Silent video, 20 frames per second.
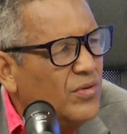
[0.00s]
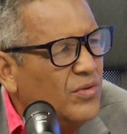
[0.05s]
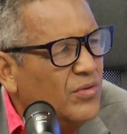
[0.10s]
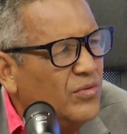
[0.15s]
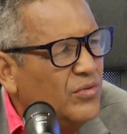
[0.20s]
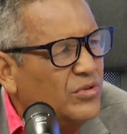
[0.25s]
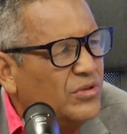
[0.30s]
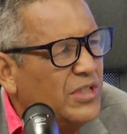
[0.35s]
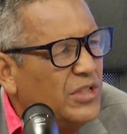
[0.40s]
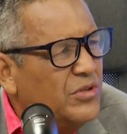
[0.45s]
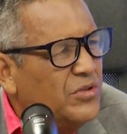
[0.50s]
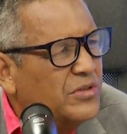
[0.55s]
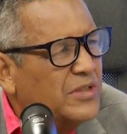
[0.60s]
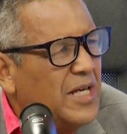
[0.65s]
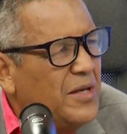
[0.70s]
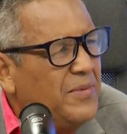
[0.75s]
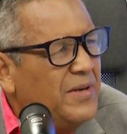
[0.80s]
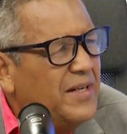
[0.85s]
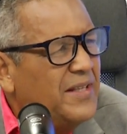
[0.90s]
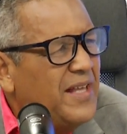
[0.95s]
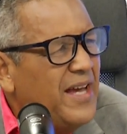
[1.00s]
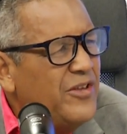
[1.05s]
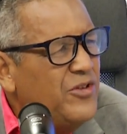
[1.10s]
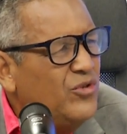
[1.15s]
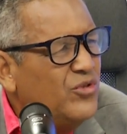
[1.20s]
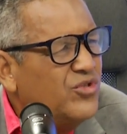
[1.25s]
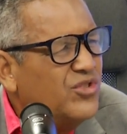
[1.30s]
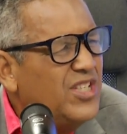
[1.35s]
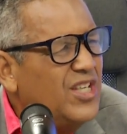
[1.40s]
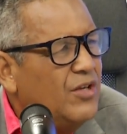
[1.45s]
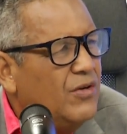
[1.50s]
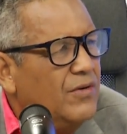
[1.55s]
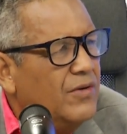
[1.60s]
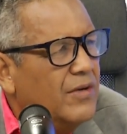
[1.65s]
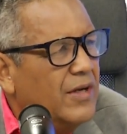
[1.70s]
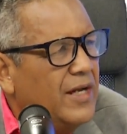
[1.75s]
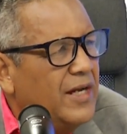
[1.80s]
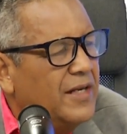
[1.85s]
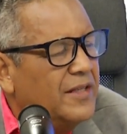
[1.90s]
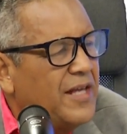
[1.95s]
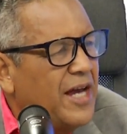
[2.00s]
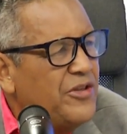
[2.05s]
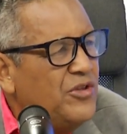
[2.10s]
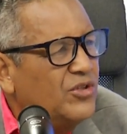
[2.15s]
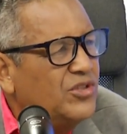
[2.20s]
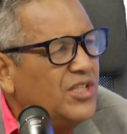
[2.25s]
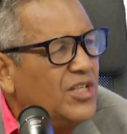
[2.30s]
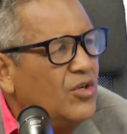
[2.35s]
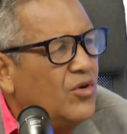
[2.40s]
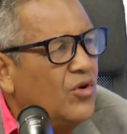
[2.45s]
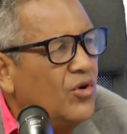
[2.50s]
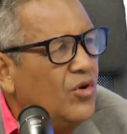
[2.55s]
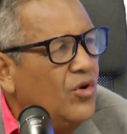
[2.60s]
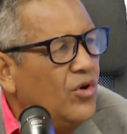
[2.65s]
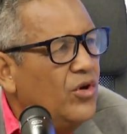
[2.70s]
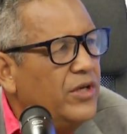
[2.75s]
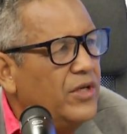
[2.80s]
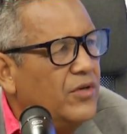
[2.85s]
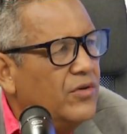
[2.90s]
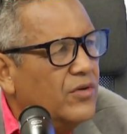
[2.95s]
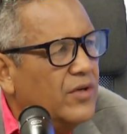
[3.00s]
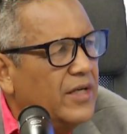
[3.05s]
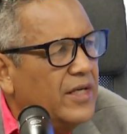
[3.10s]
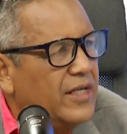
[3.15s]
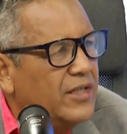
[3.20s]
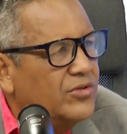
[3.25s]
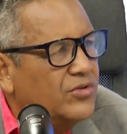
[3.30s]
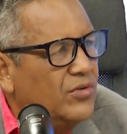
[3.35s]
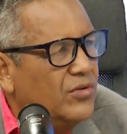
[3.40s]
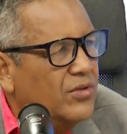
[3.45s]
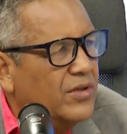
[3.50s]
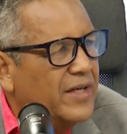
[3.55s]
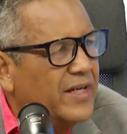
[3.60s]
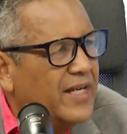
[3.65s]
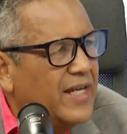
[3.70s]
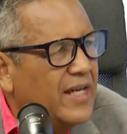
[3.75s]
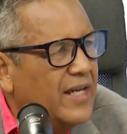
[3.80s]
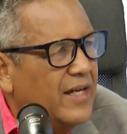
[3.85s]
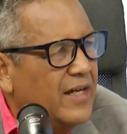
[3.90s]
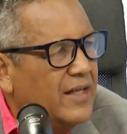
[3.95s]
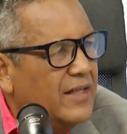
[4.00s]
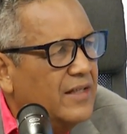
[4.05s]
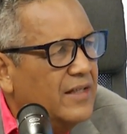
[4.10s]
usted no sabe el daño, Entonces, el daño psicológico que eso crea.